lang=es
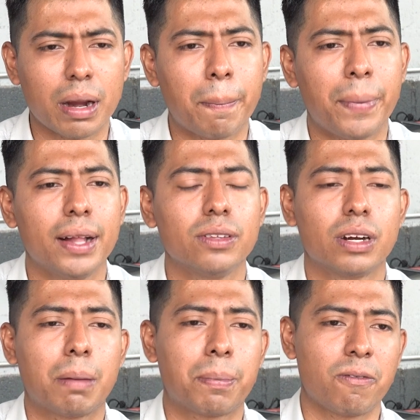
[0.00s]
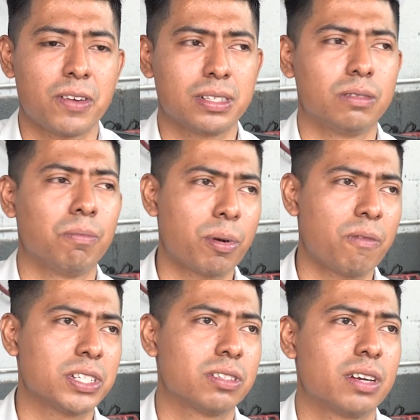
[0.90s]
respaldo, un
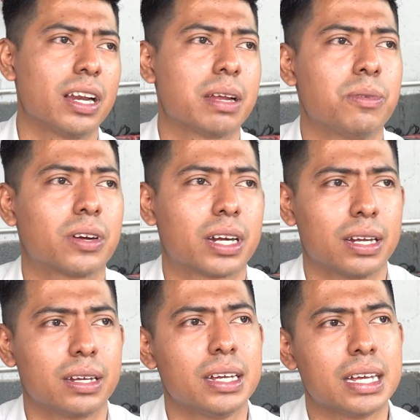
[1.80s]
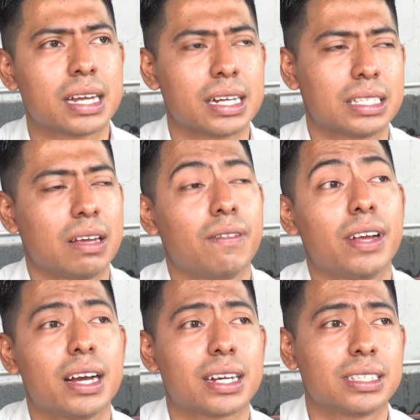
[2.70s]
profesionalismo que, se
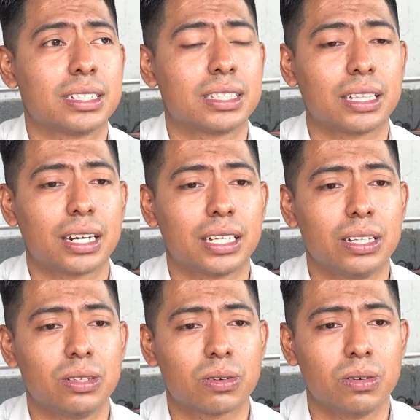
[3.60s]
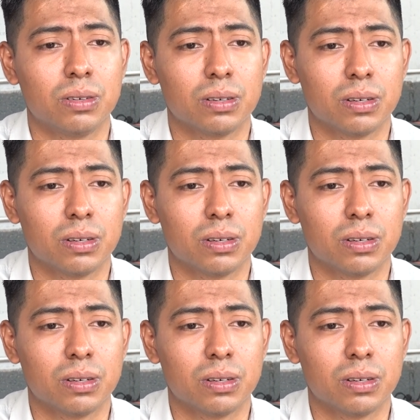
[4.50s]
vea que se está tratando con,